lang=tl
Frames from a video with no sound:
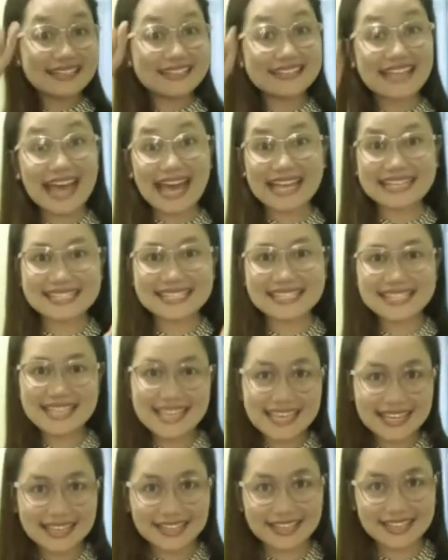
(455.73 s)

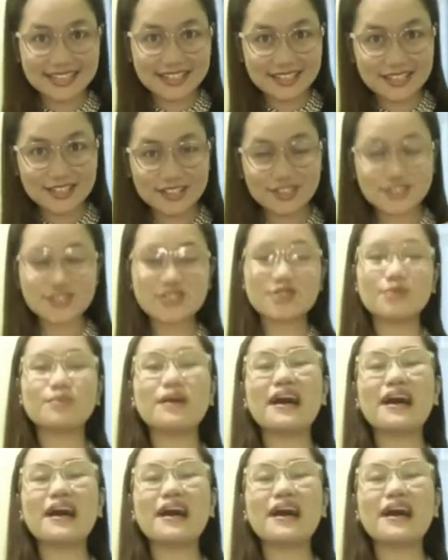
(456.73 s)
dancing. So,